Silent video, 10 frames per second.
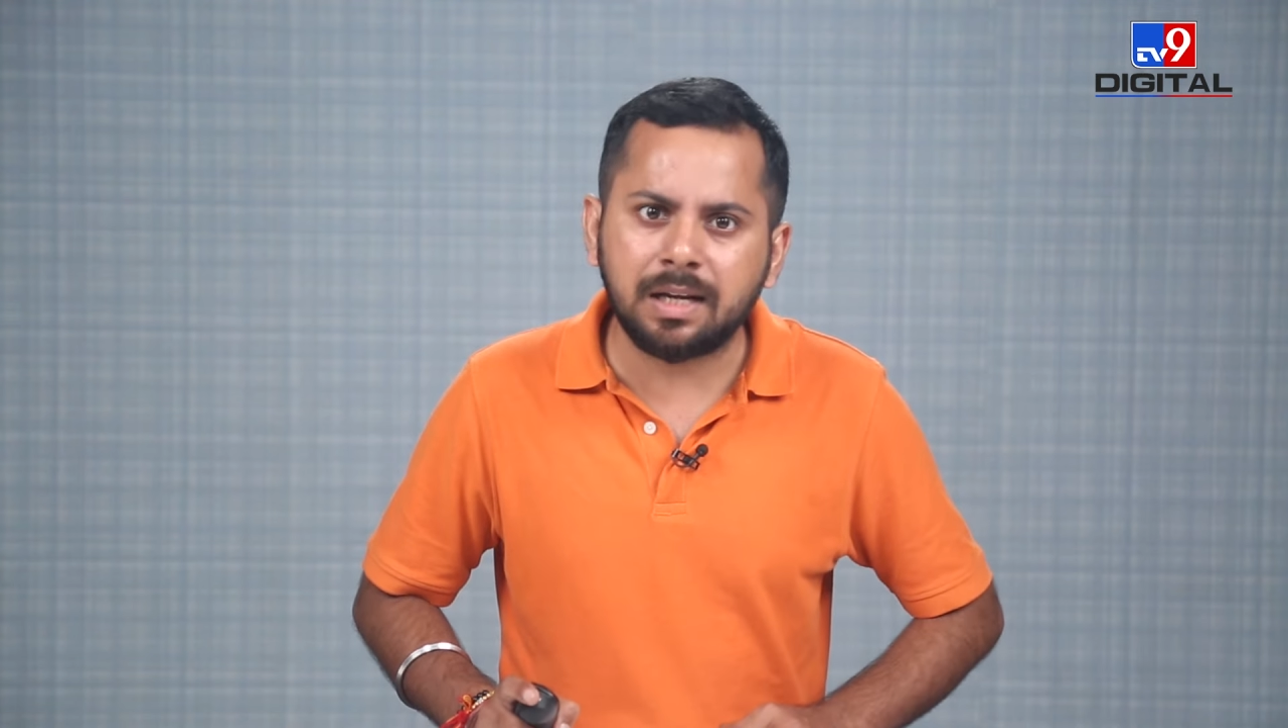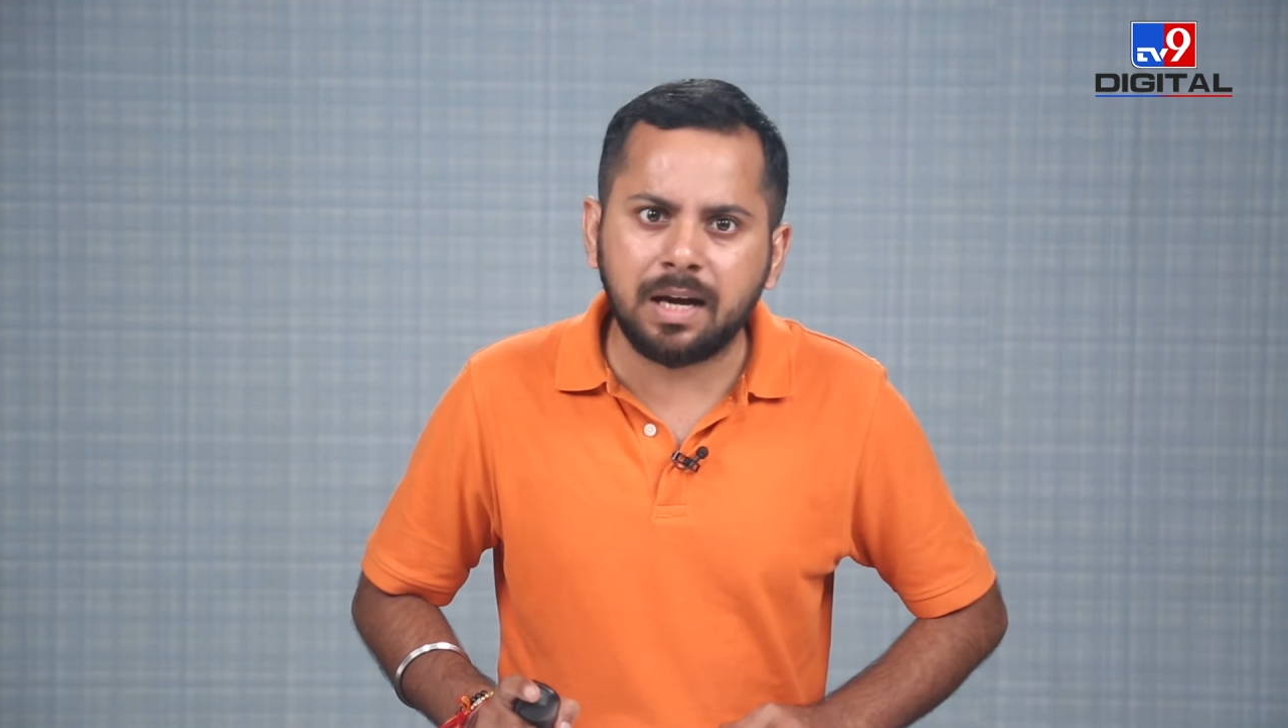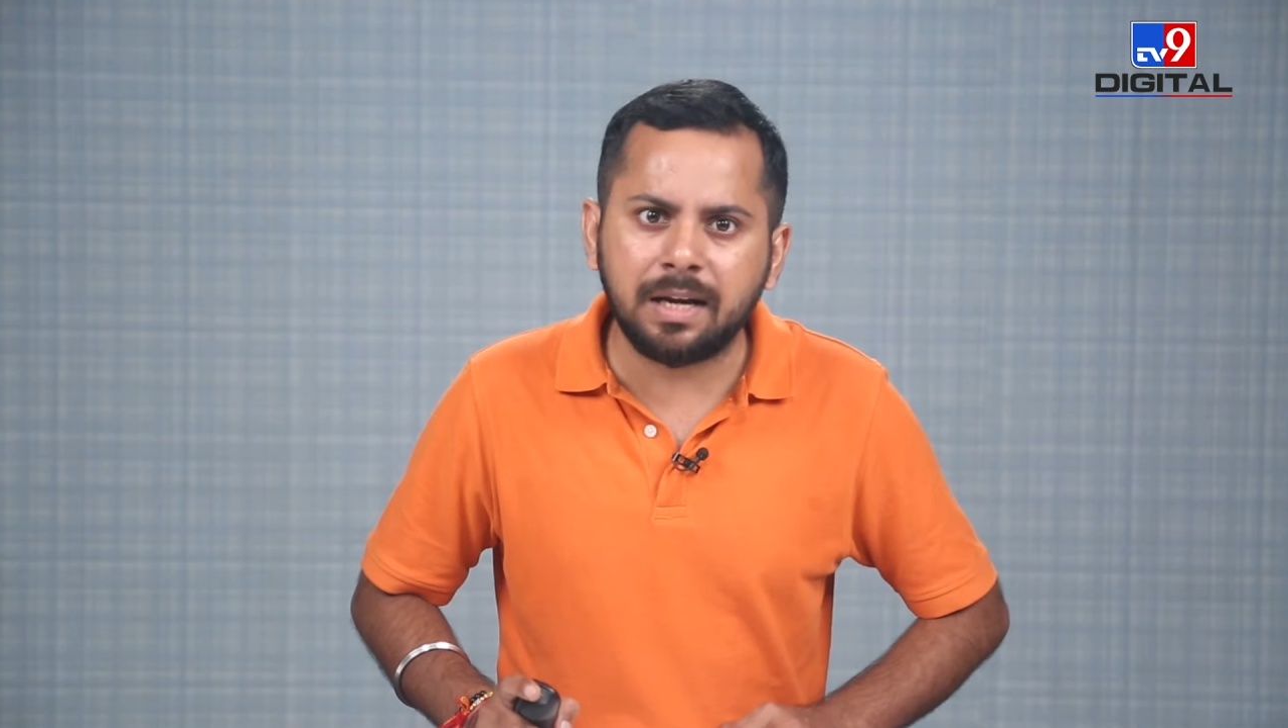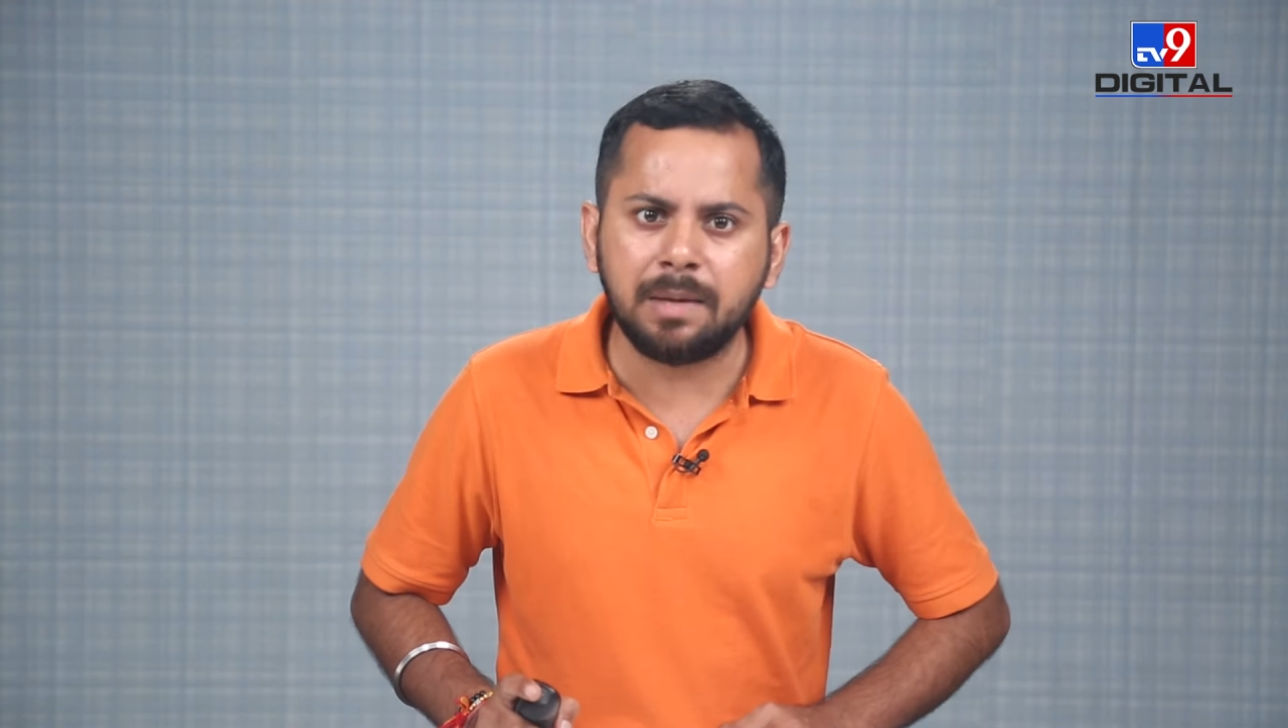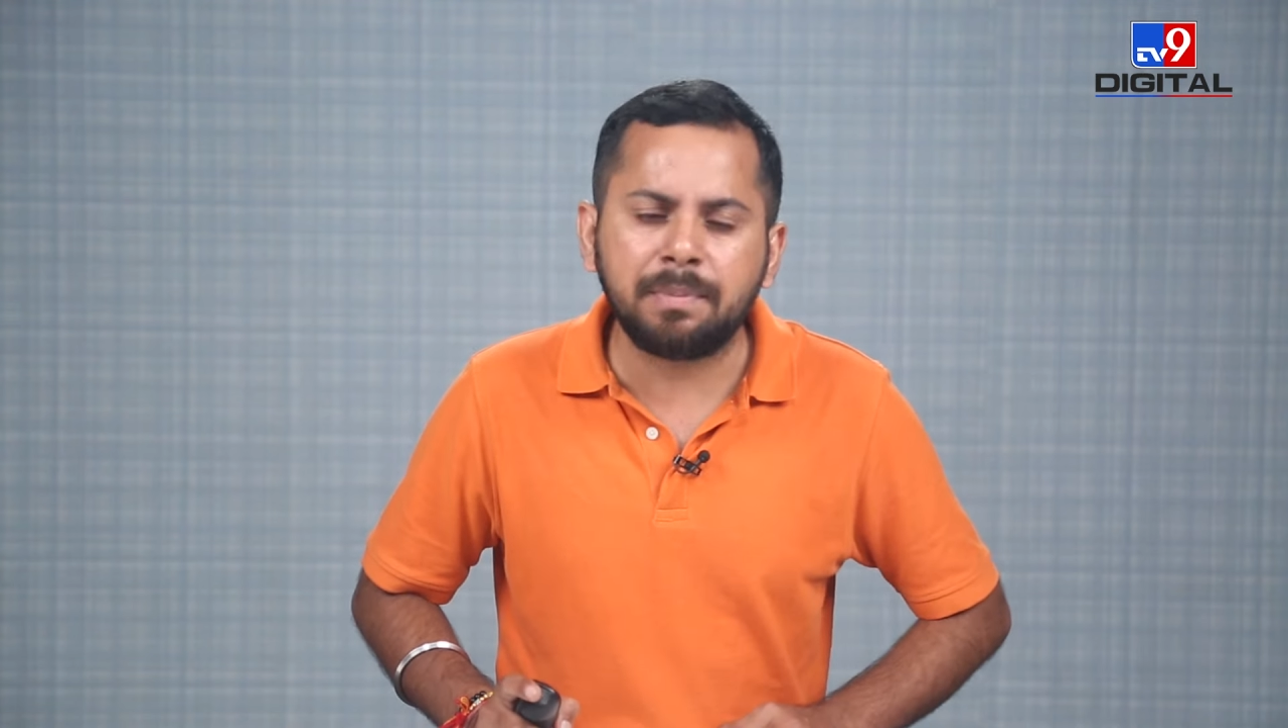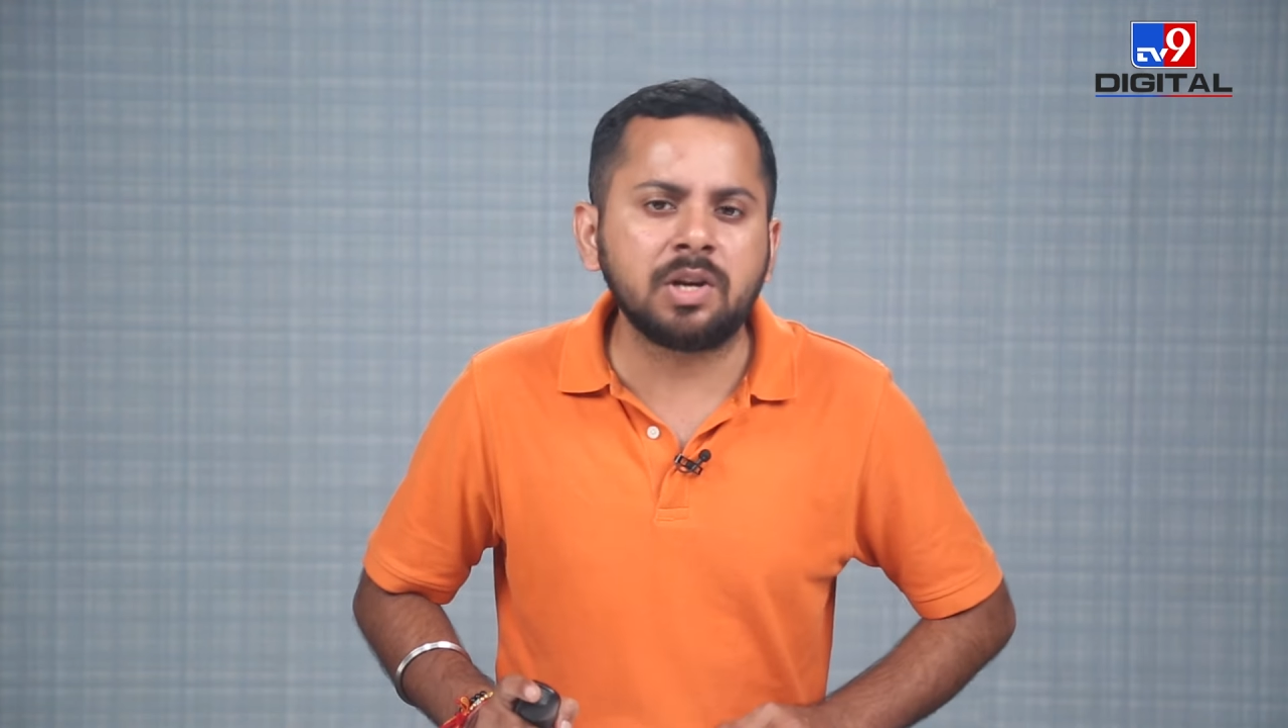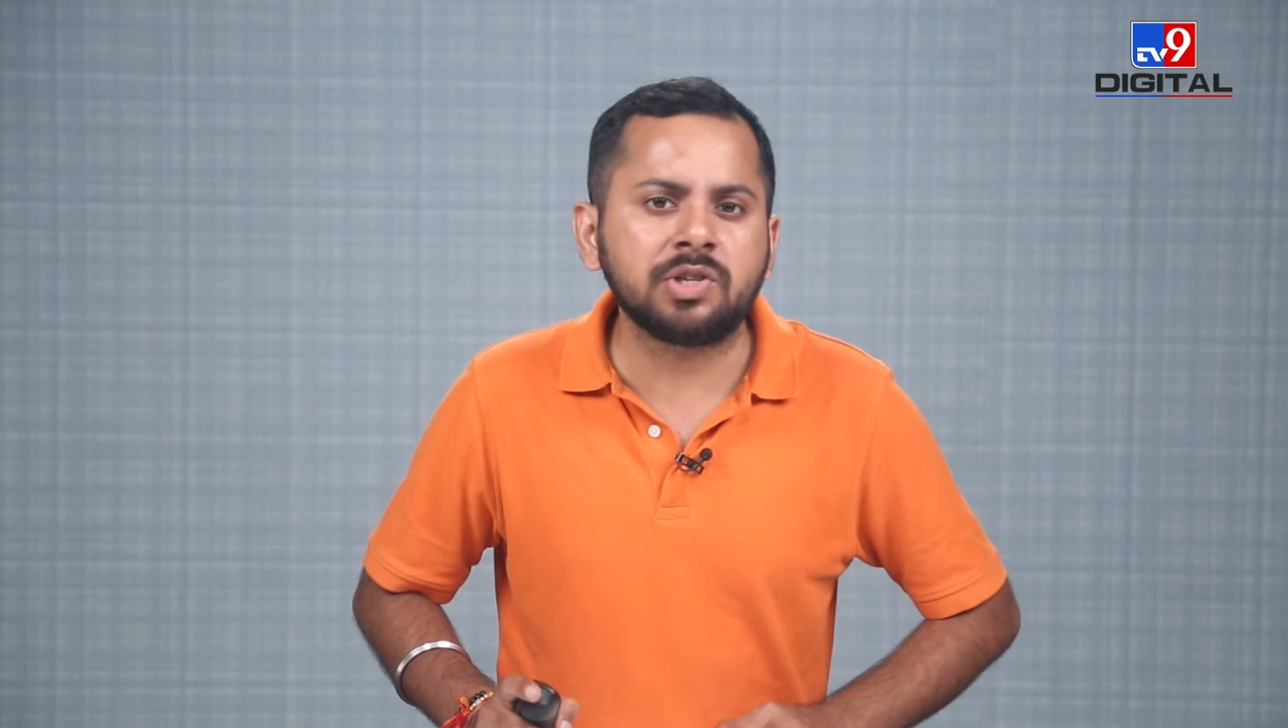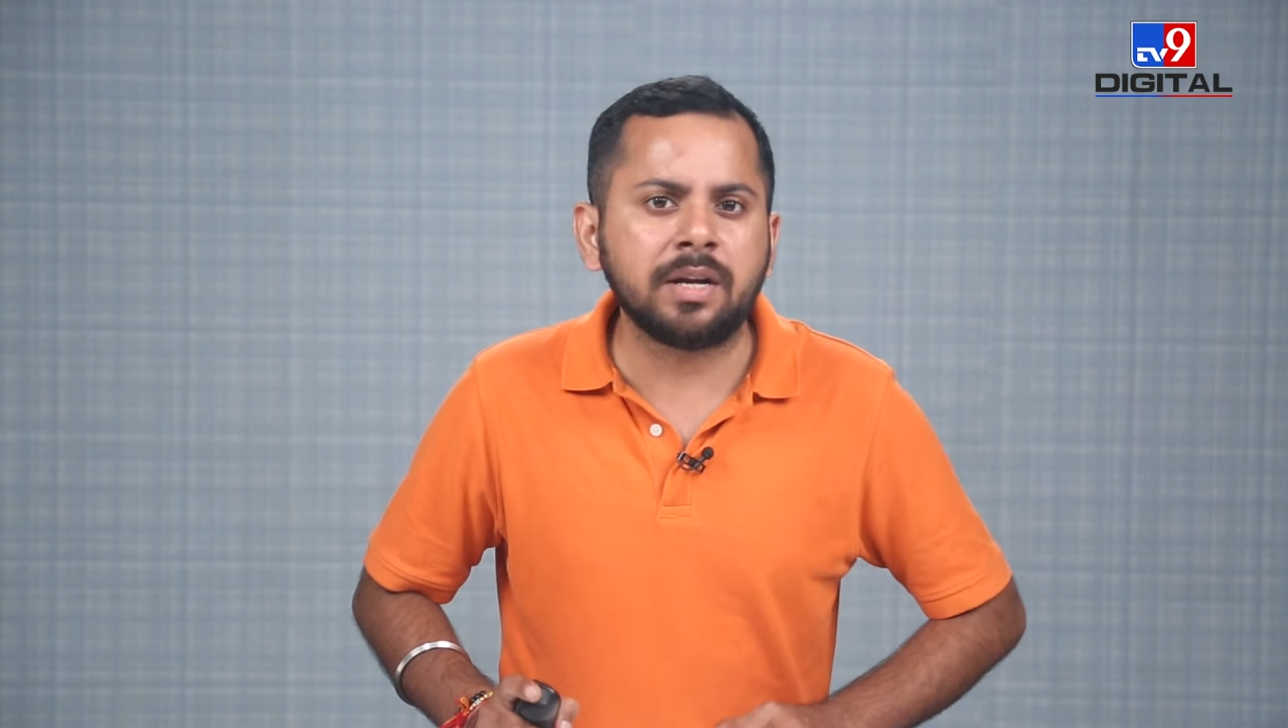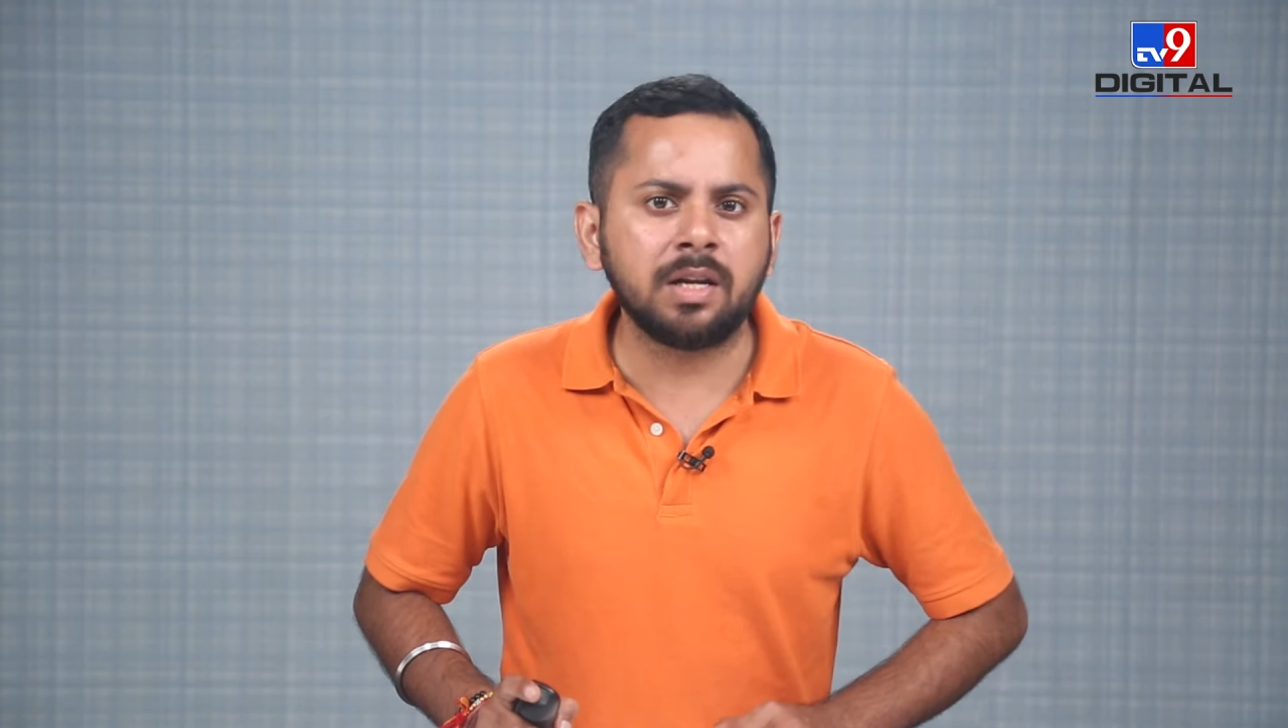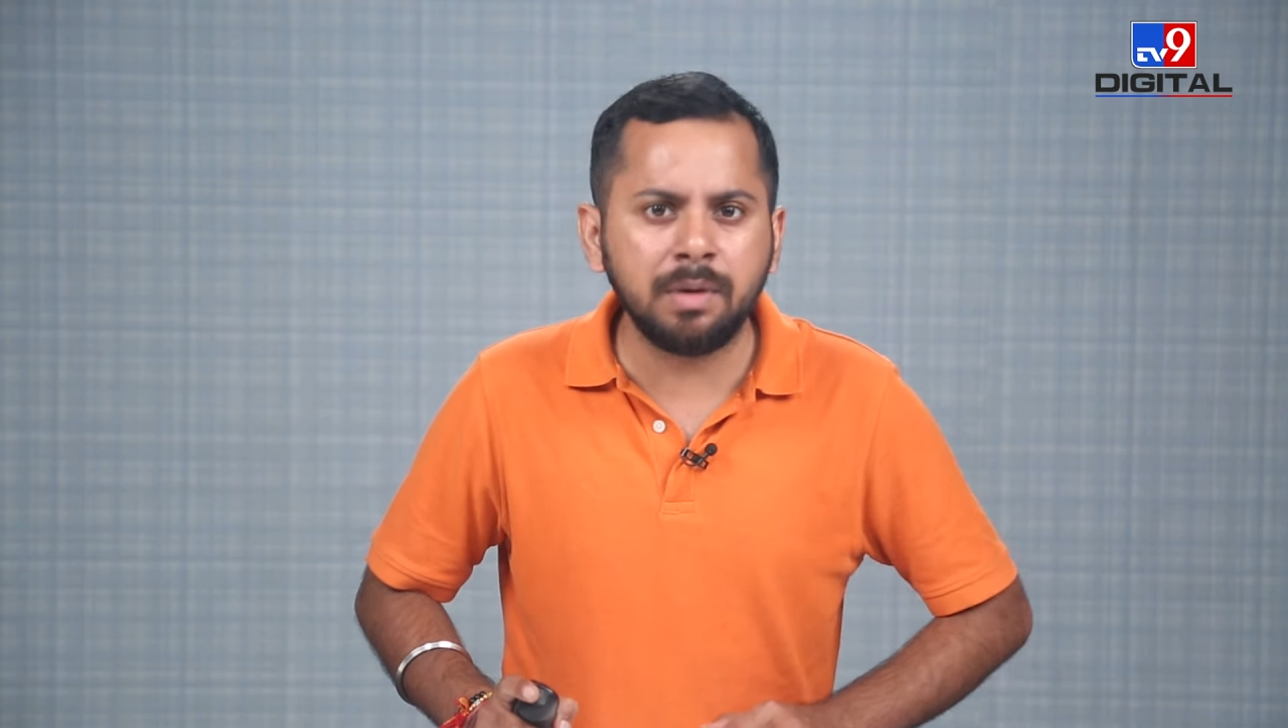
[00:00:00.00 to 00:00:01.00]
सरकार की
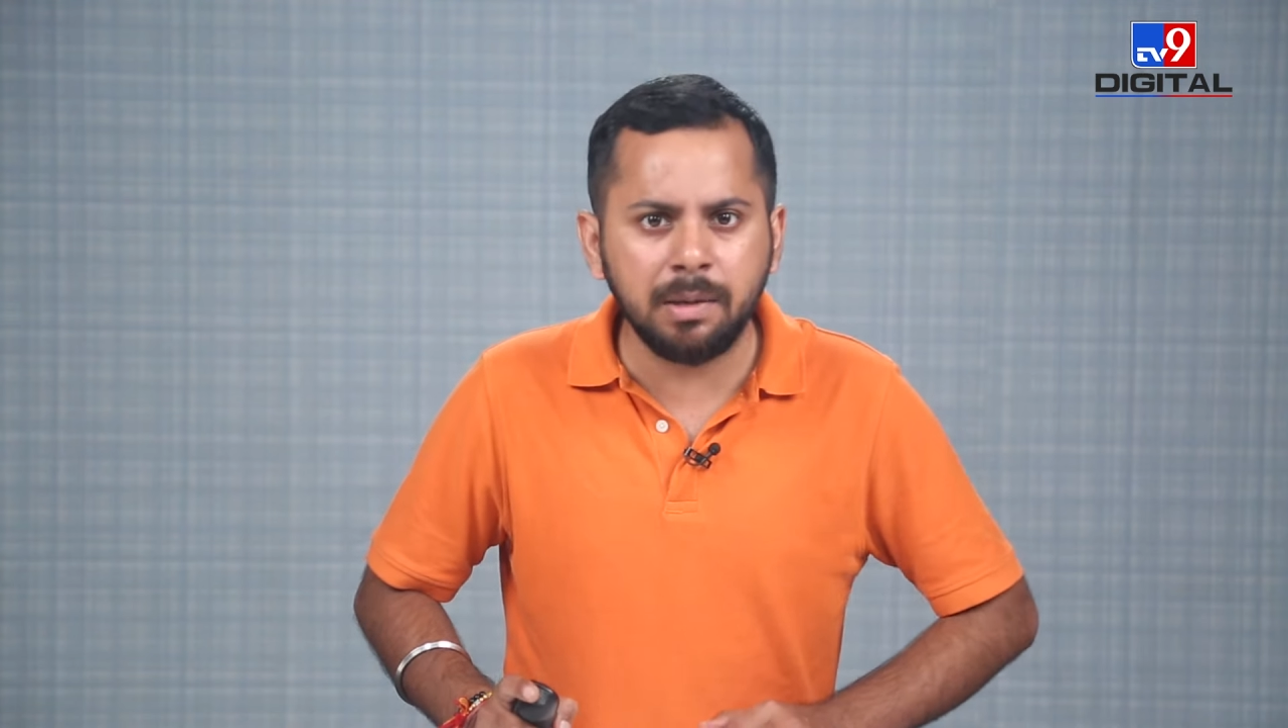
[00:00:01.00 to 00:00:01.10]
परेशानी